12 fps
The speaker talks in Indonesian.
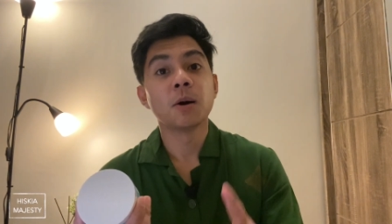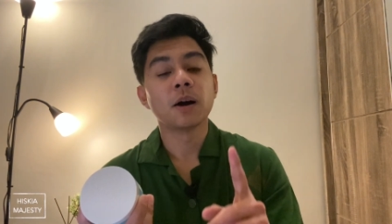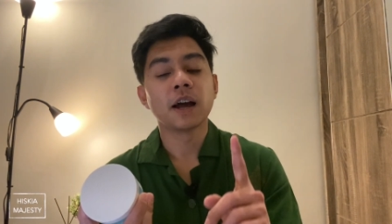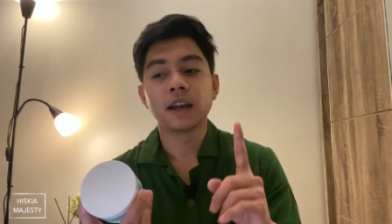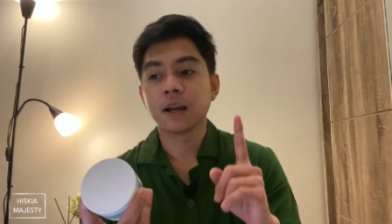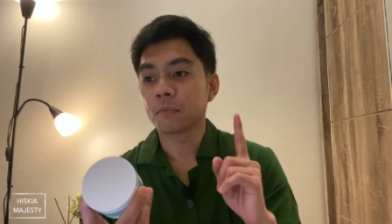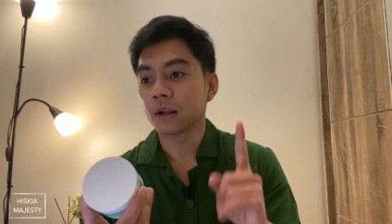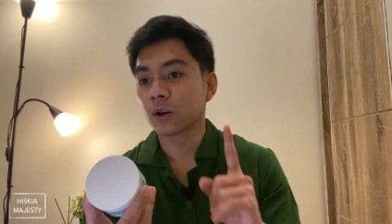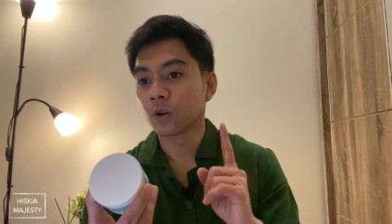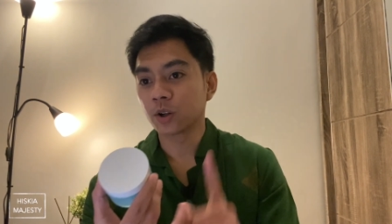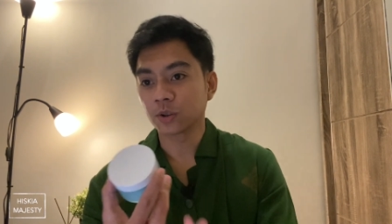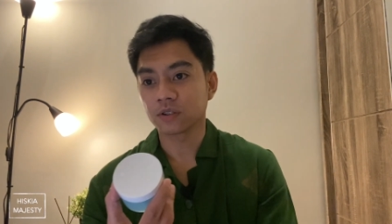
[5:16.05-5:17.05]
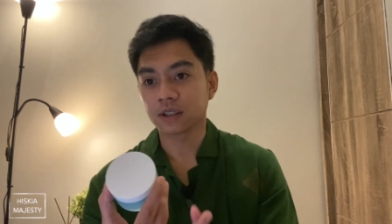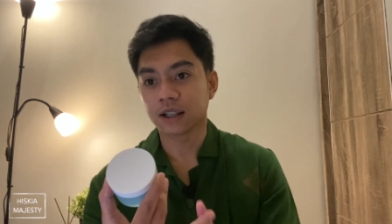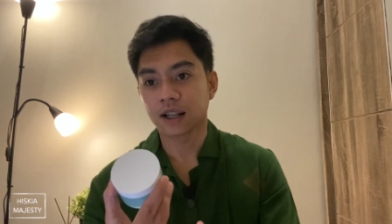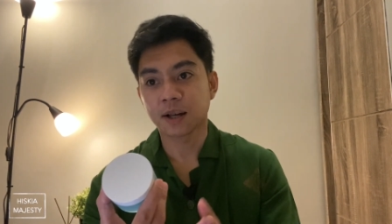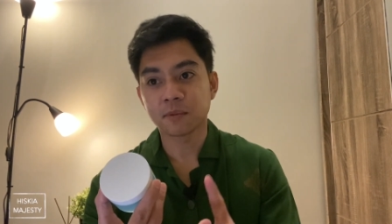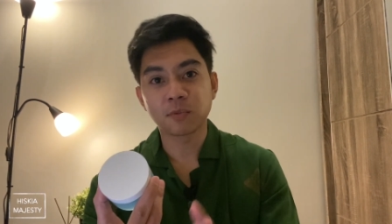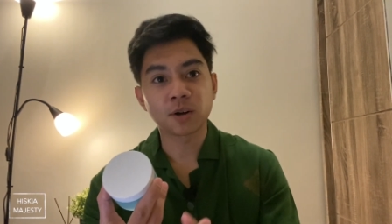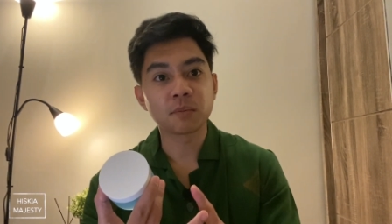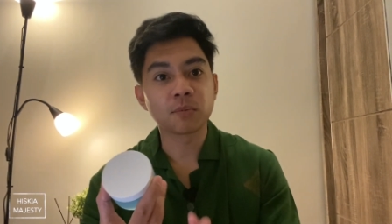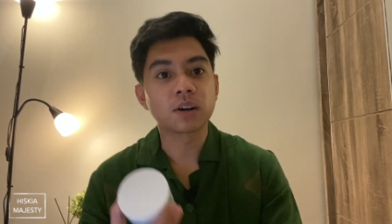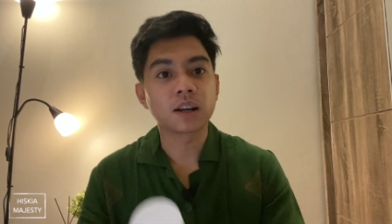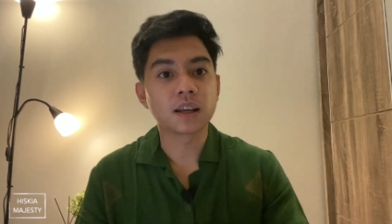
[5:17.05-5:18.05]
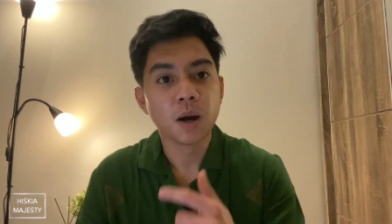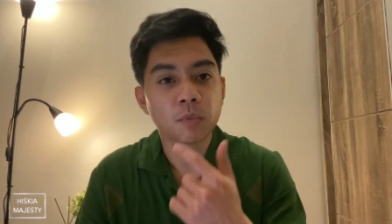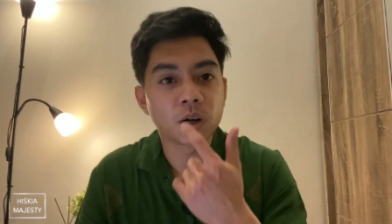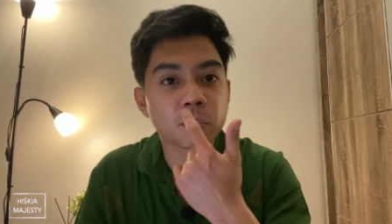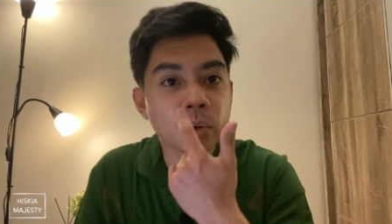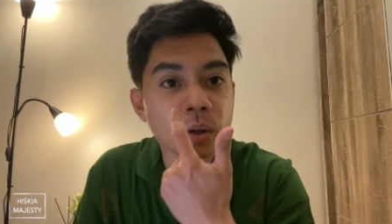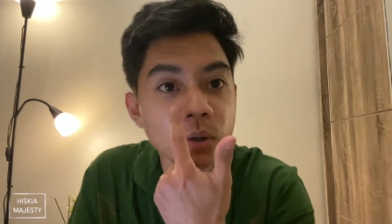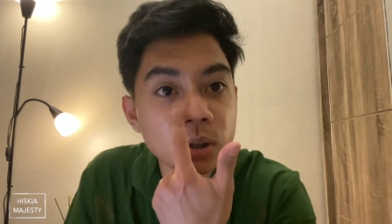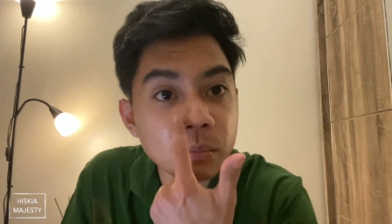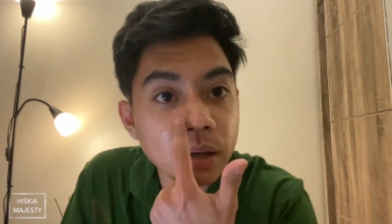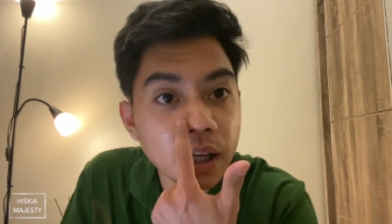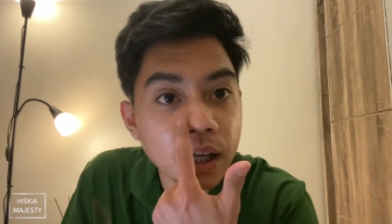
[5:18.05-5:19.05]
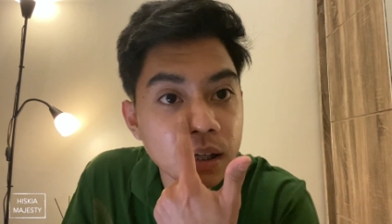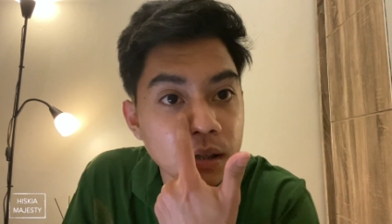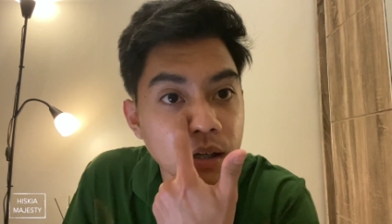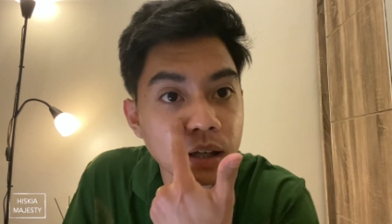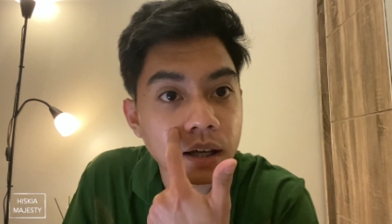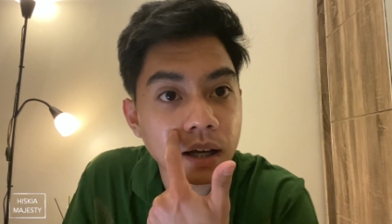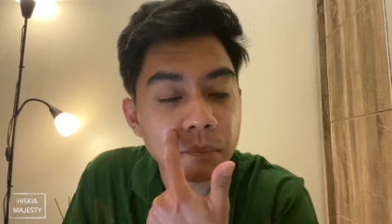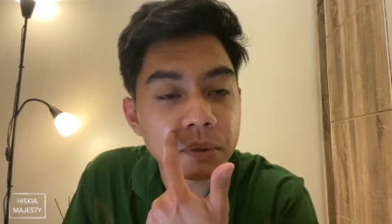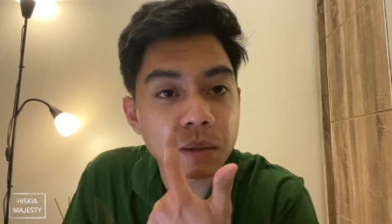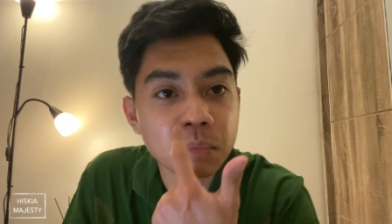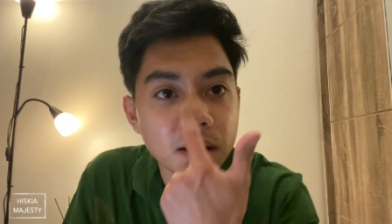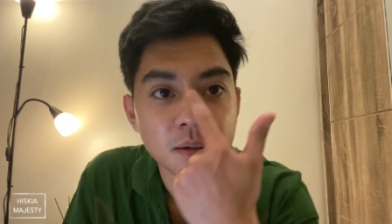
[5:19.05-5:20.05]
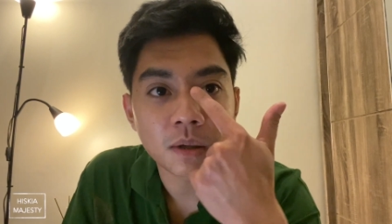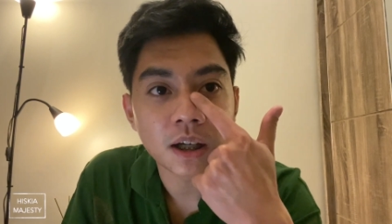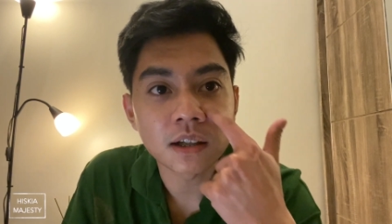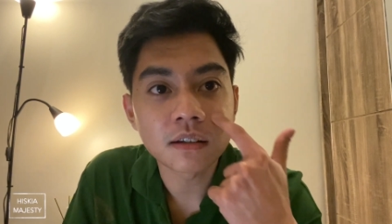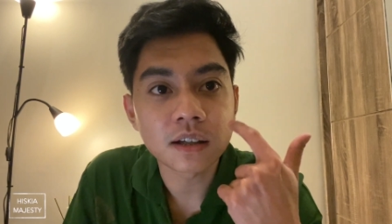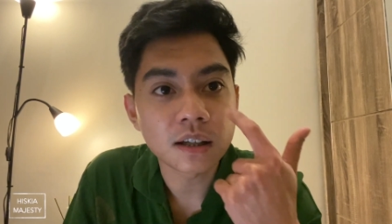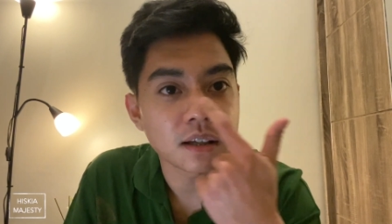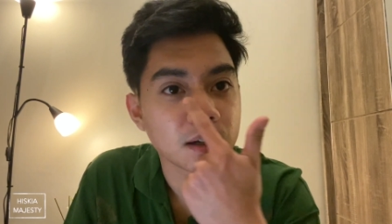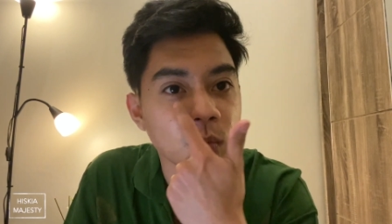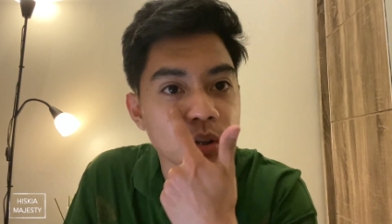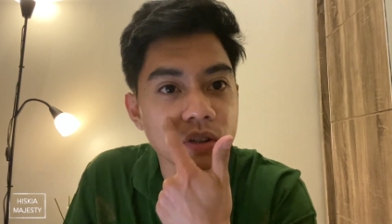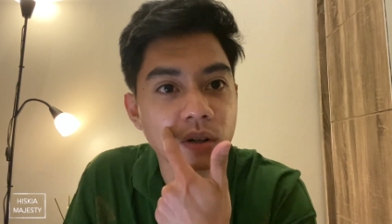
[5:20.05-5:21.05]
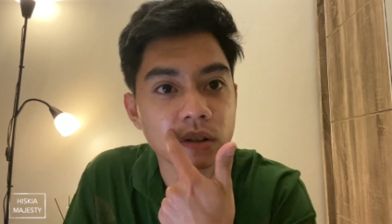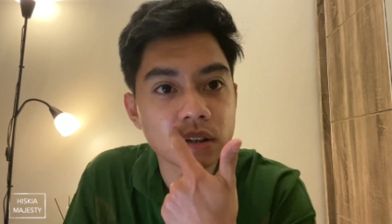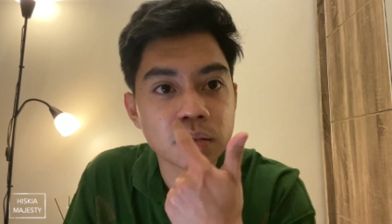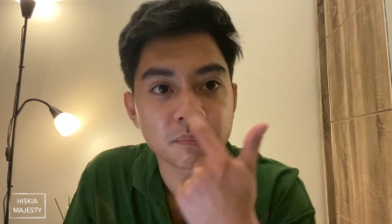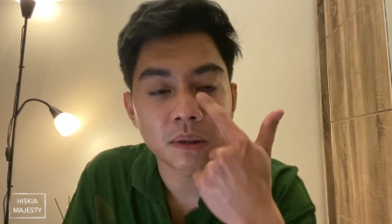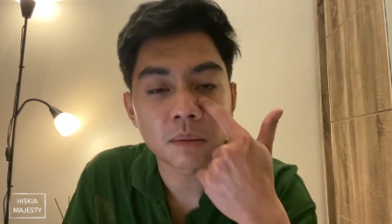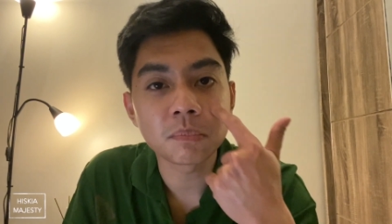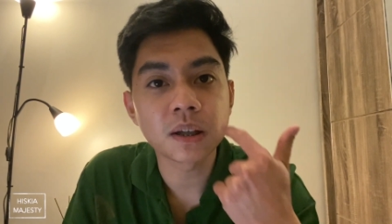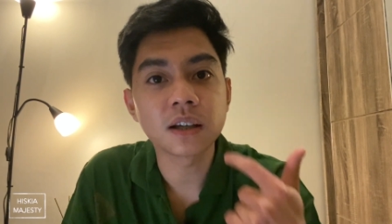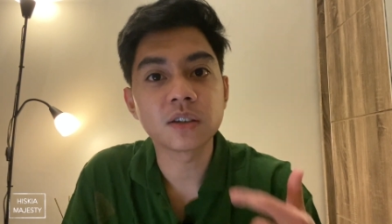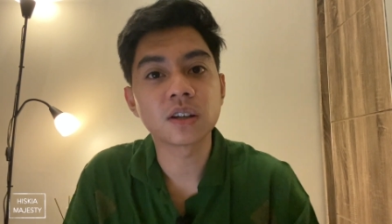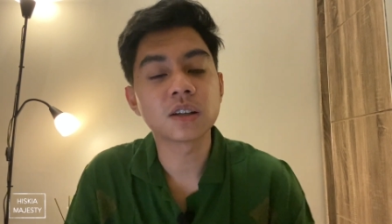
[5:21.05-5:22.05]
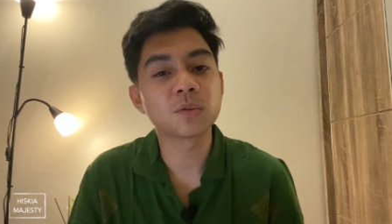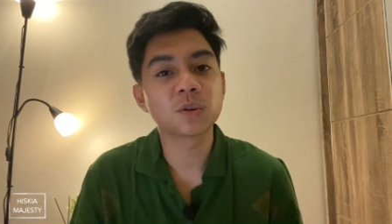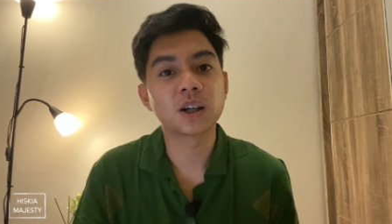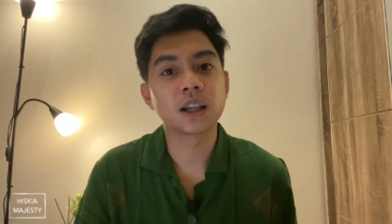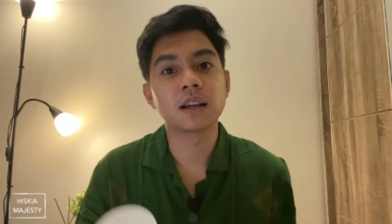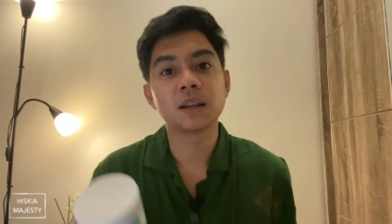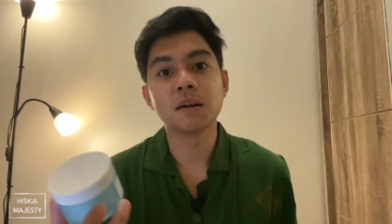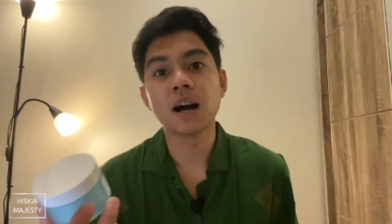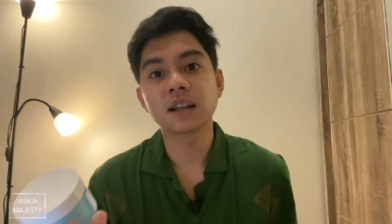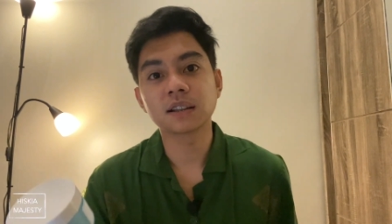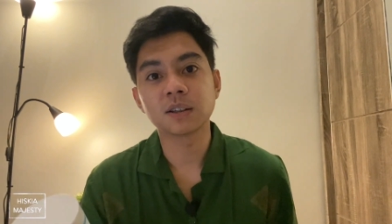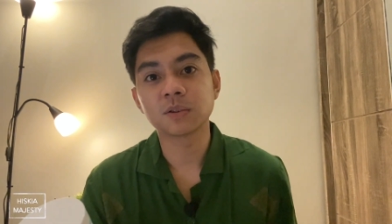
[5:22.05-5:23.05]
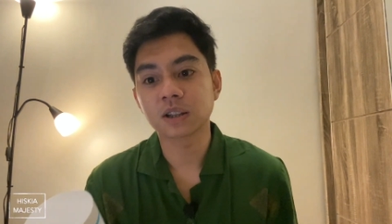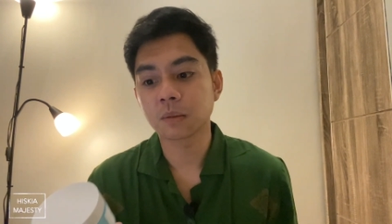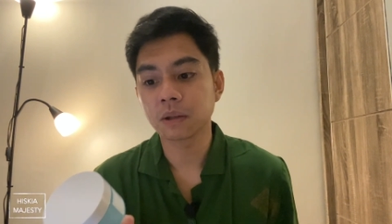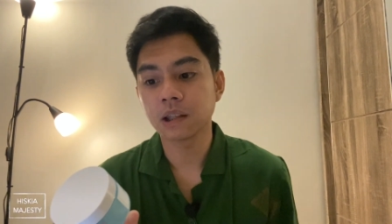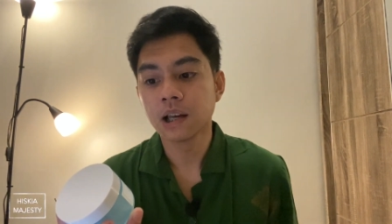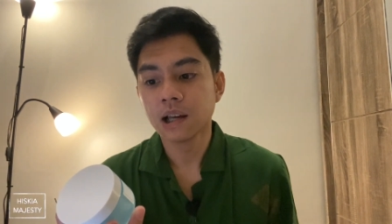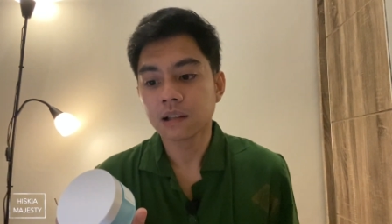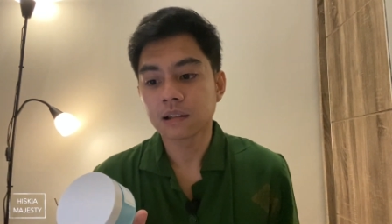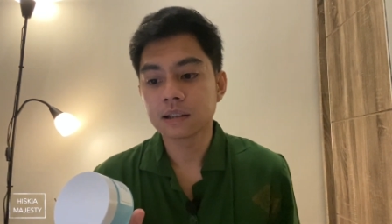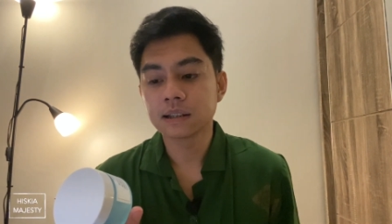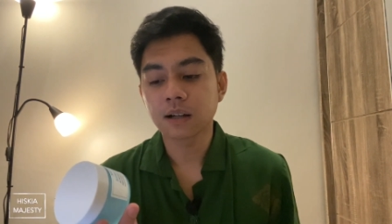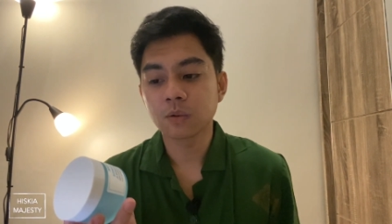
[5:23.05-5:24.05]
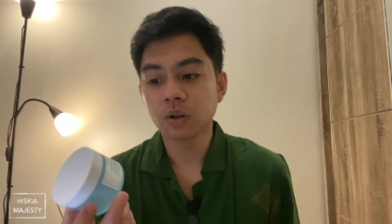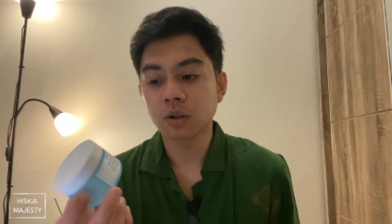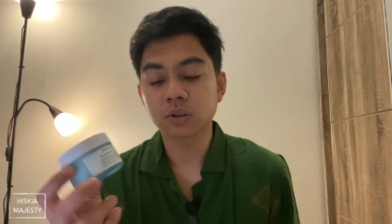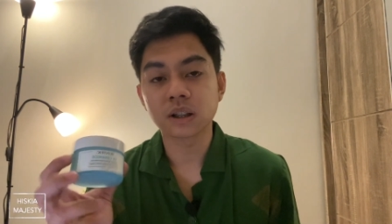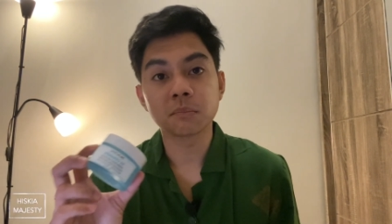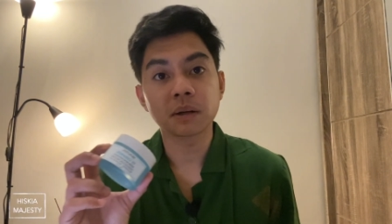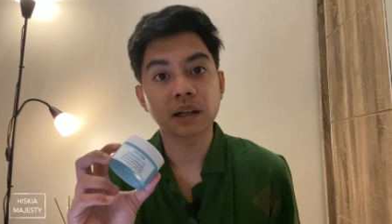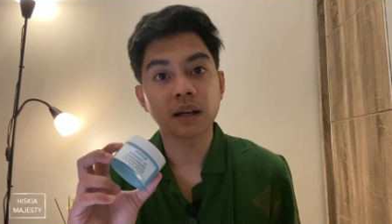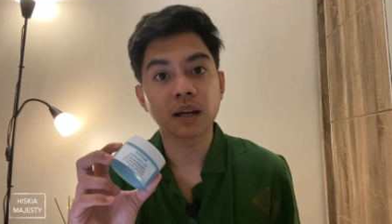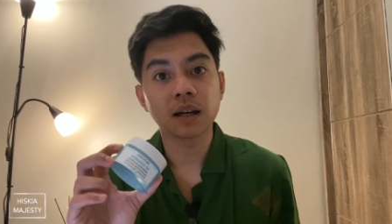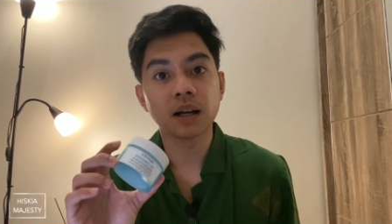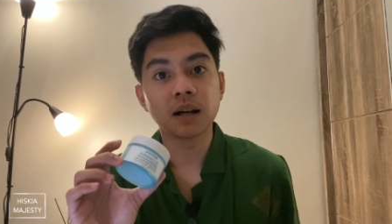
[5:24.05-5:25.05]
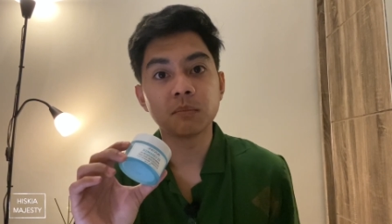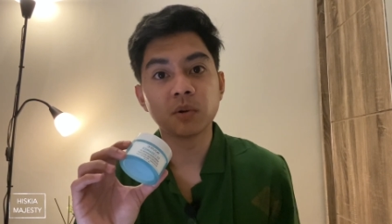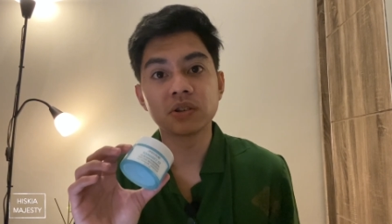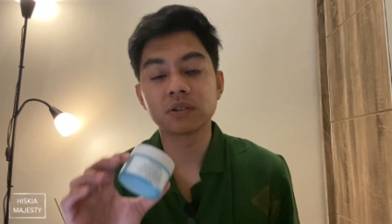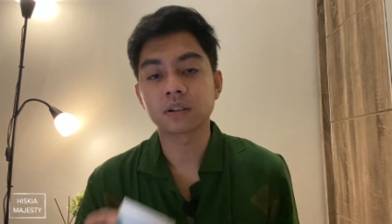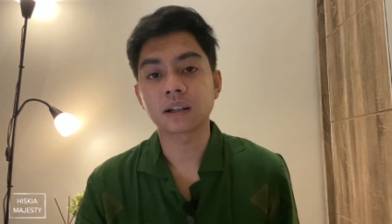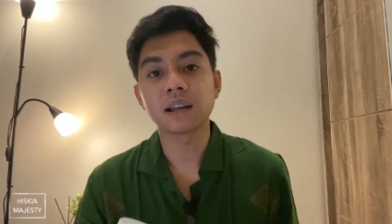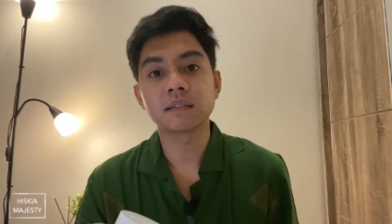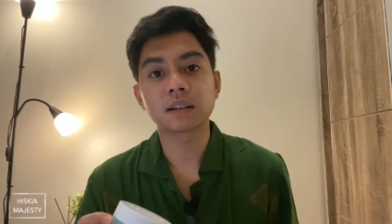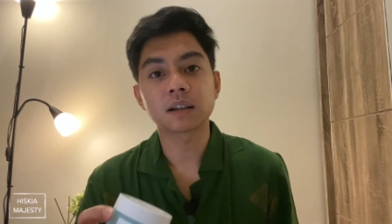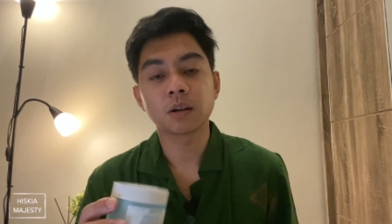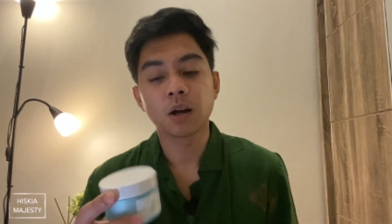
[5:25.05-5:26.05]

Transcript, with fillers: eh, yang paling gue notice adalah pori-pori. Pori-pori gue itu bagian uh, apa namanya? bagian sini, what do you call this? pipi gitu ya itu gede-gede banget gitu. Tapi sejak gue rutin pakai uh, moisturizer